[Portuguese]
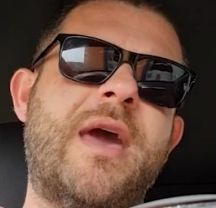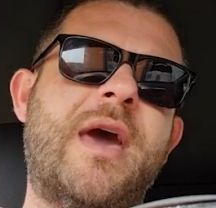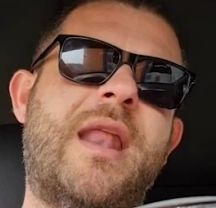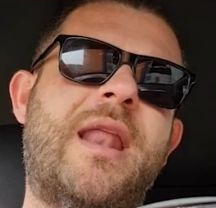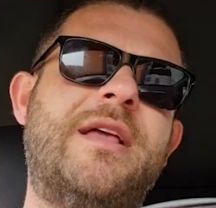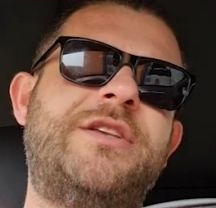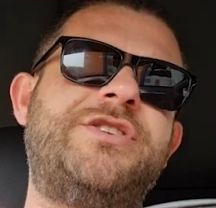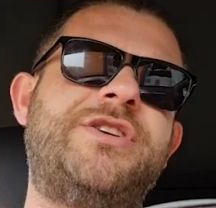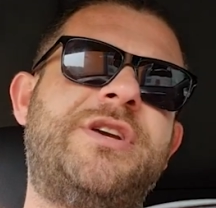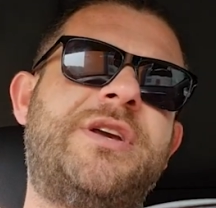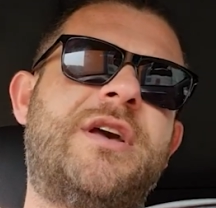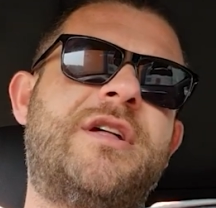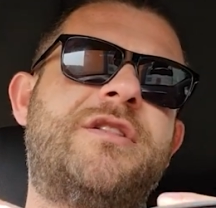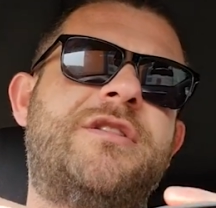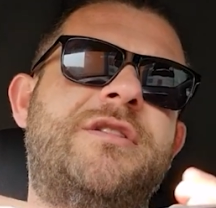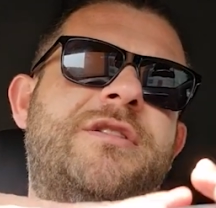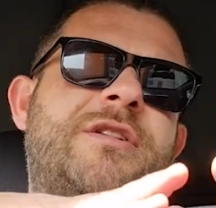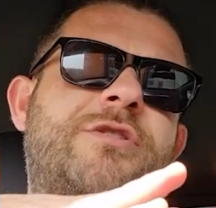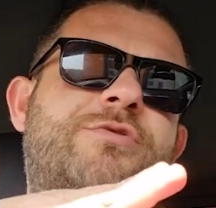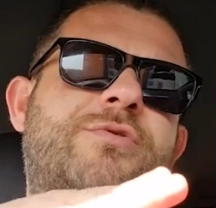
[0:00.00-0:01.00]
ela tinha
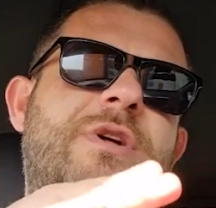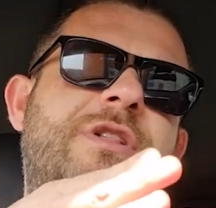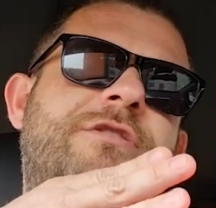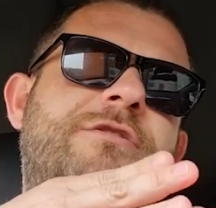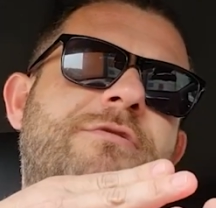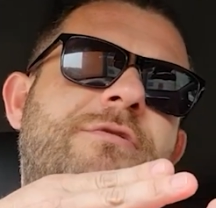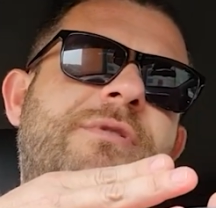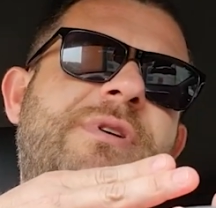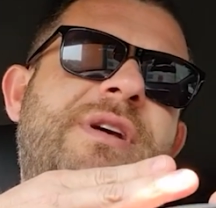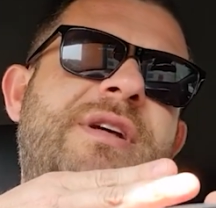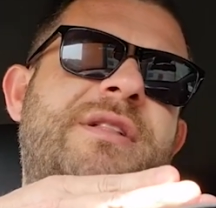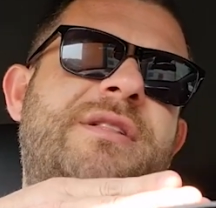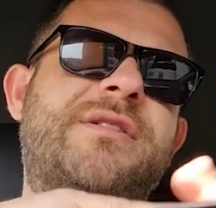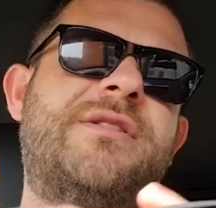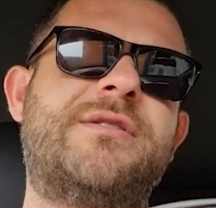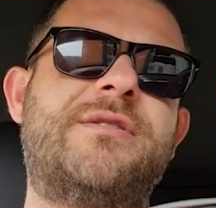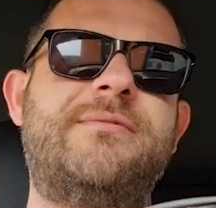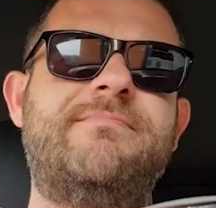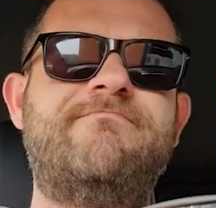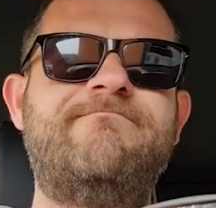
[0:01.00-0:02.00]

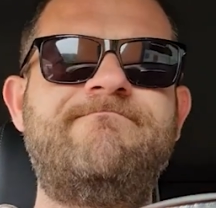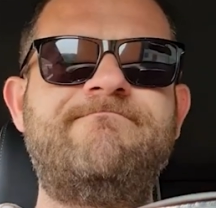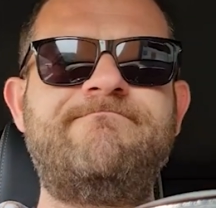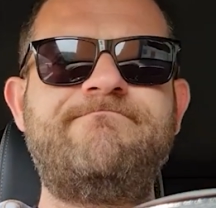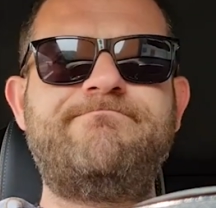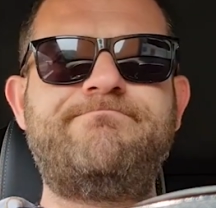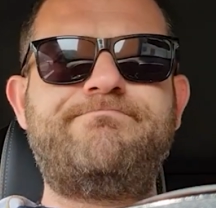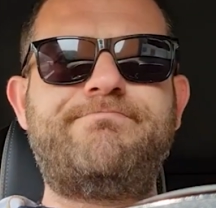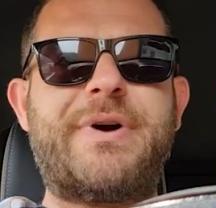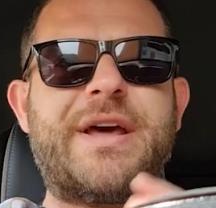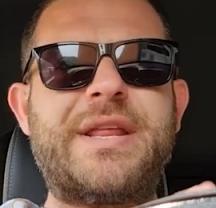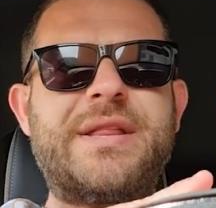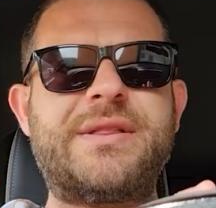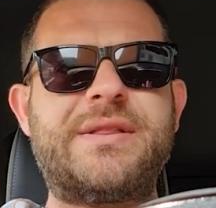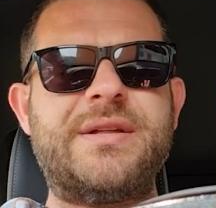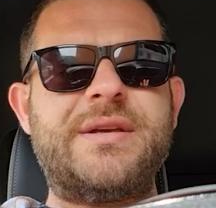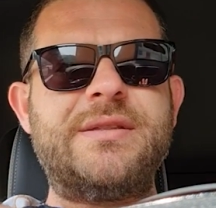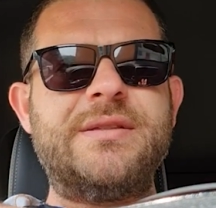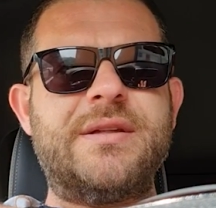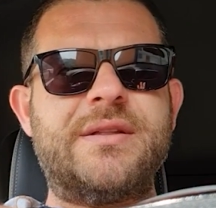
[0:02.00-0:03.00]
situações
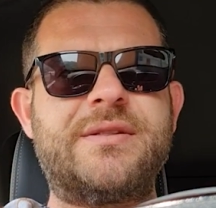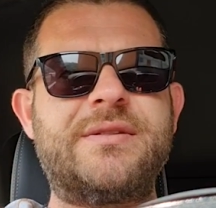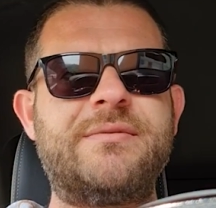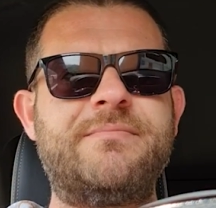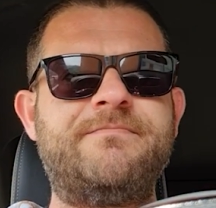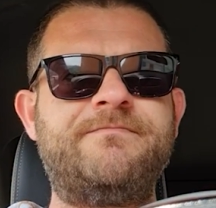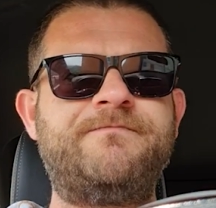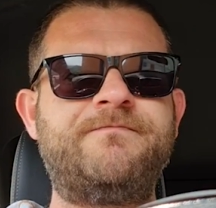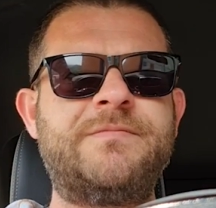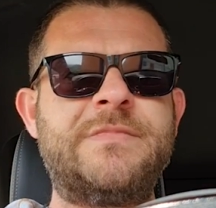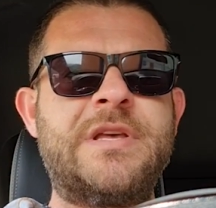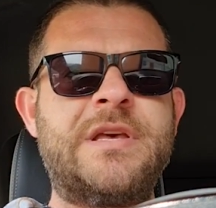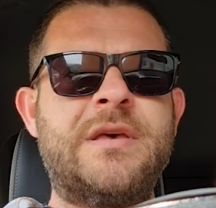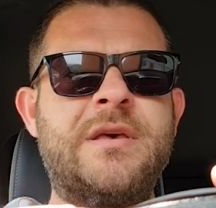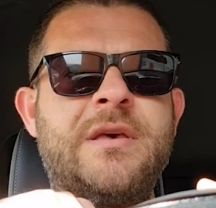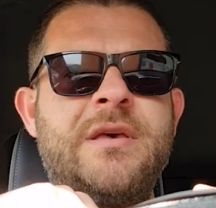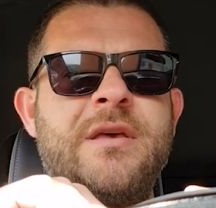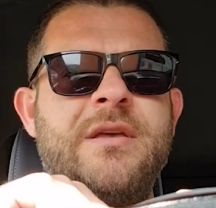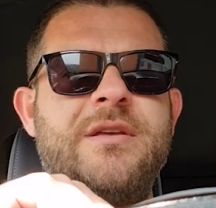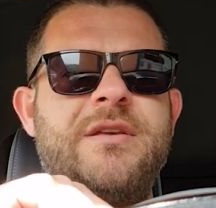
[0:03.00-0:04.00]
parecidas
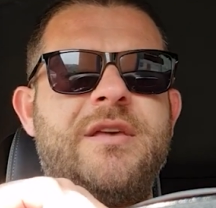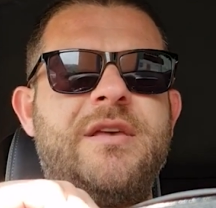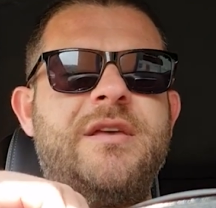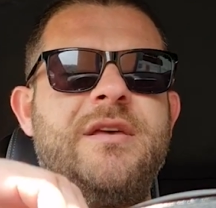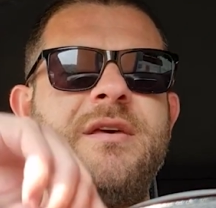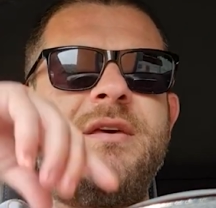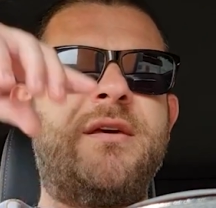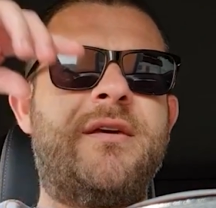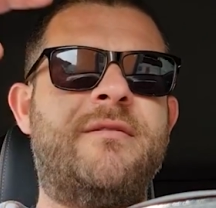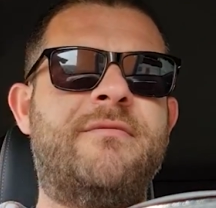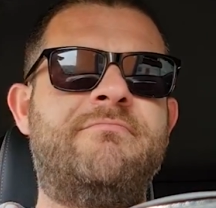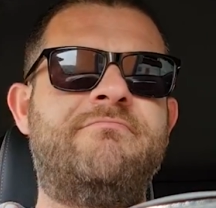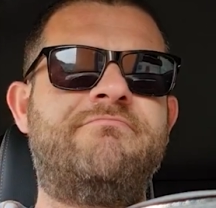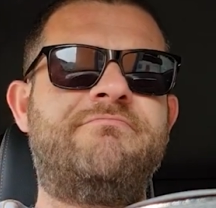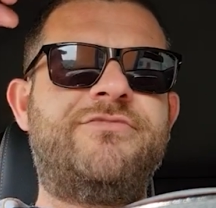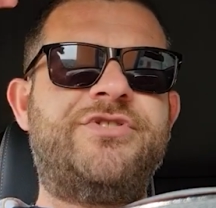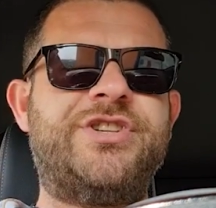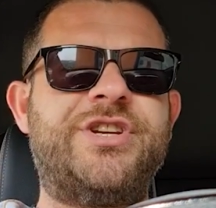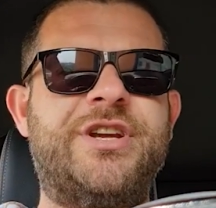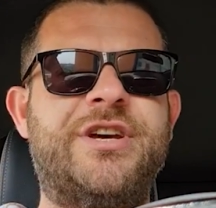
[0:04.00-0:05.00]
que
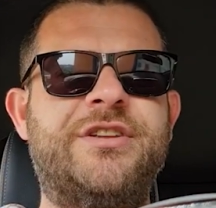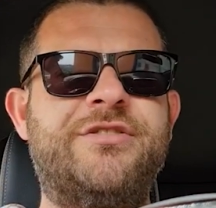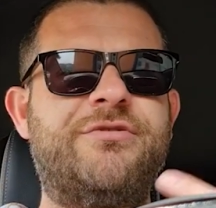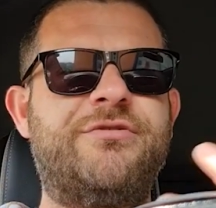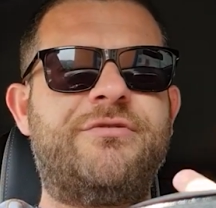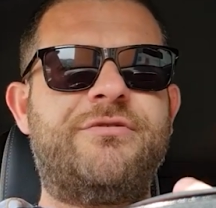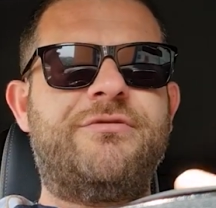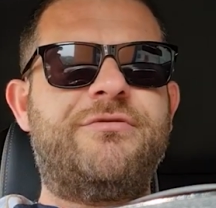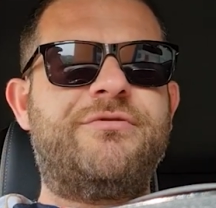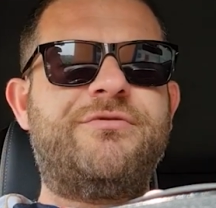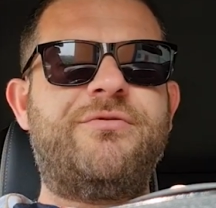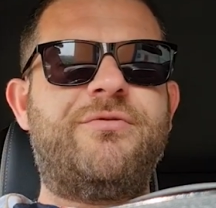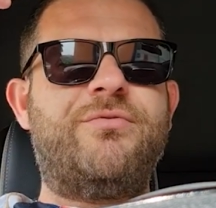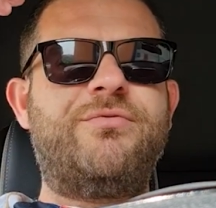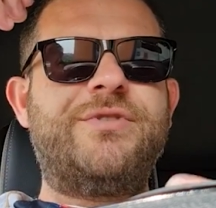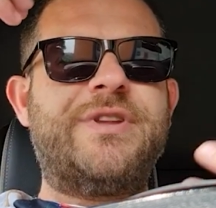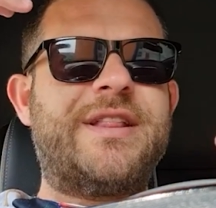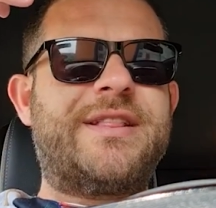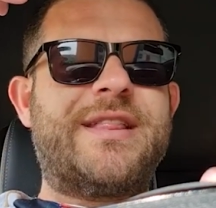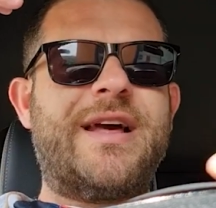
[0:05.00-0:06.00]
tirando
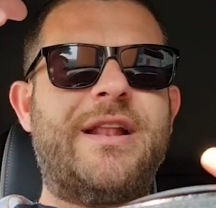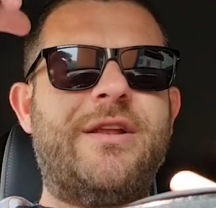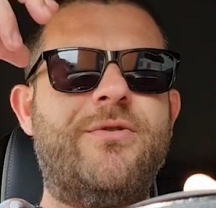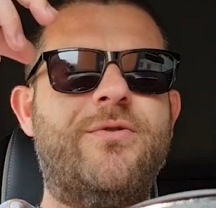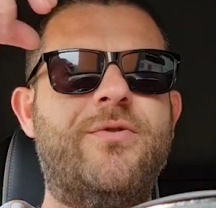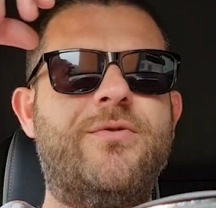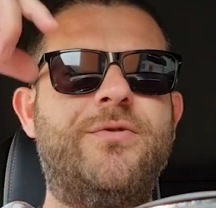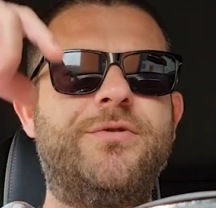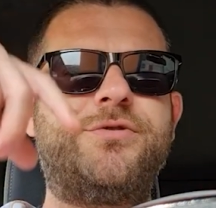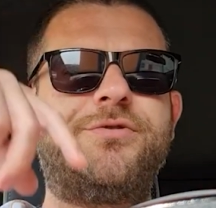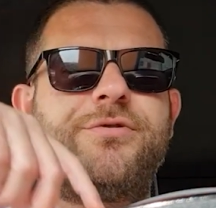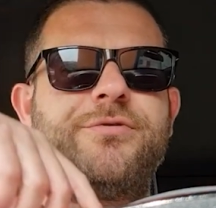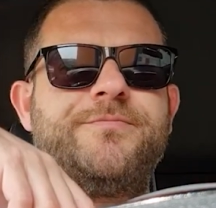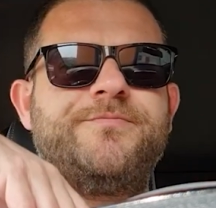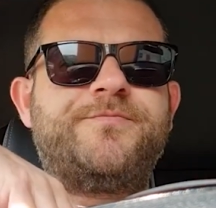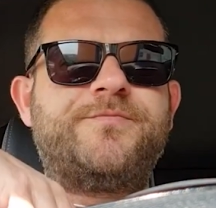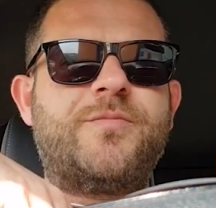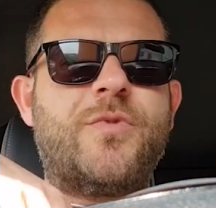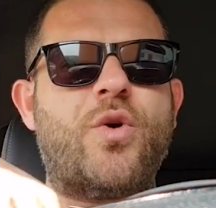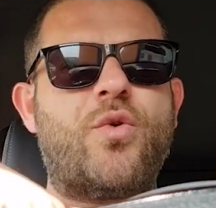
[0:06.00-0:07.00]
um detalhe ou outro,
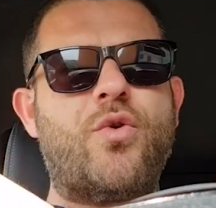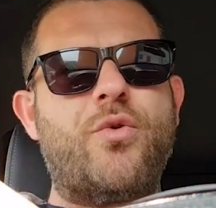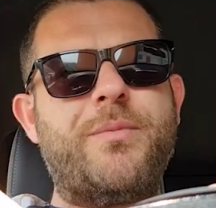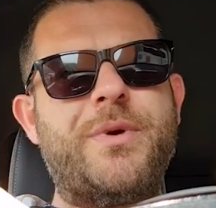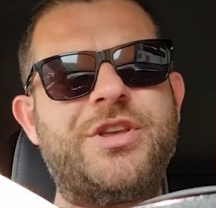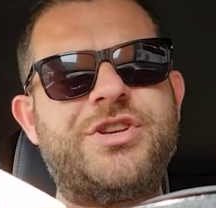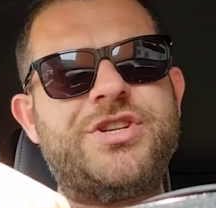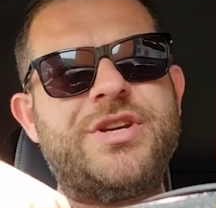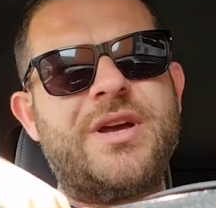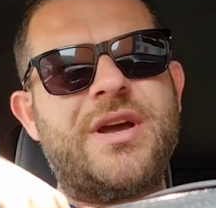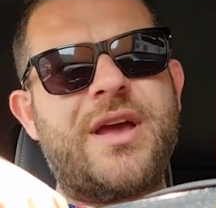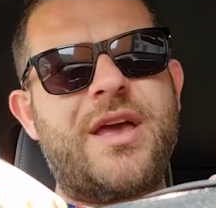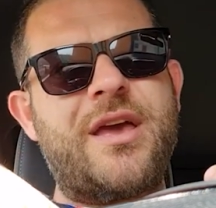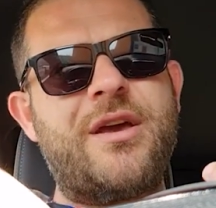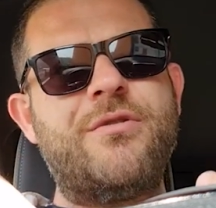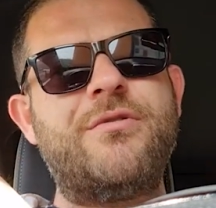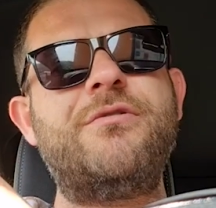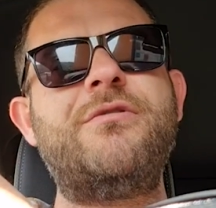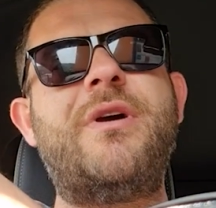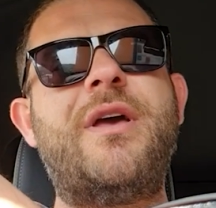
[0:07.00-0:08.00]
eu cometia
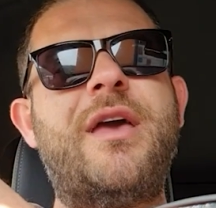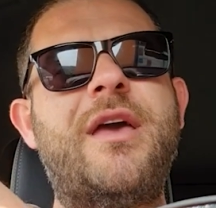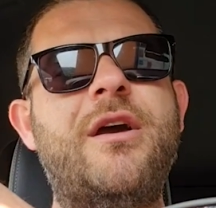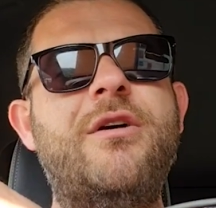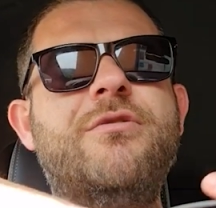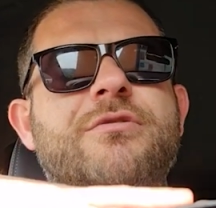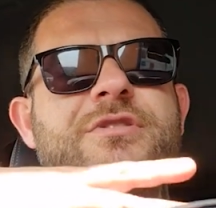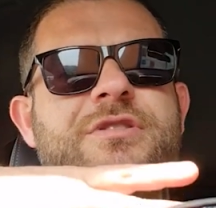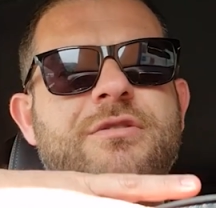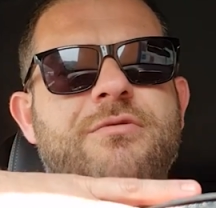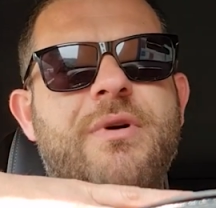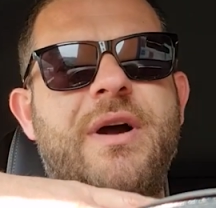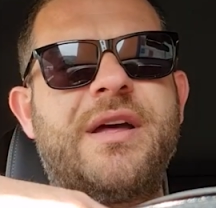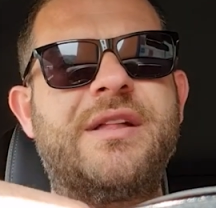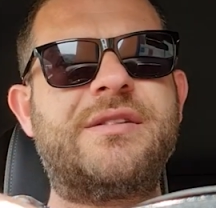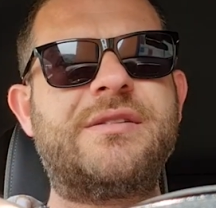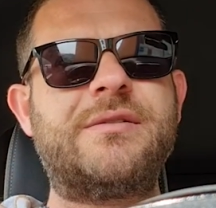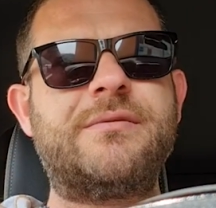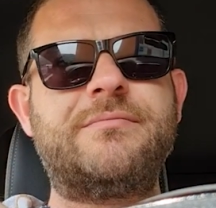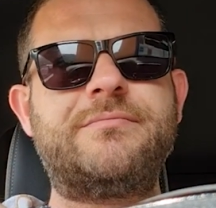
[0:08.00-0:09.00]
erro, erros
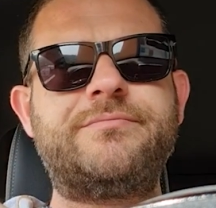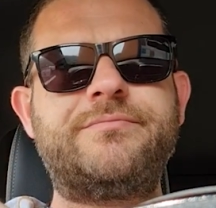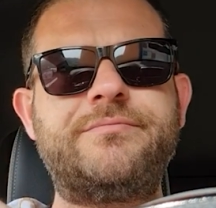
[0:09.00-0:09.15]
iguais.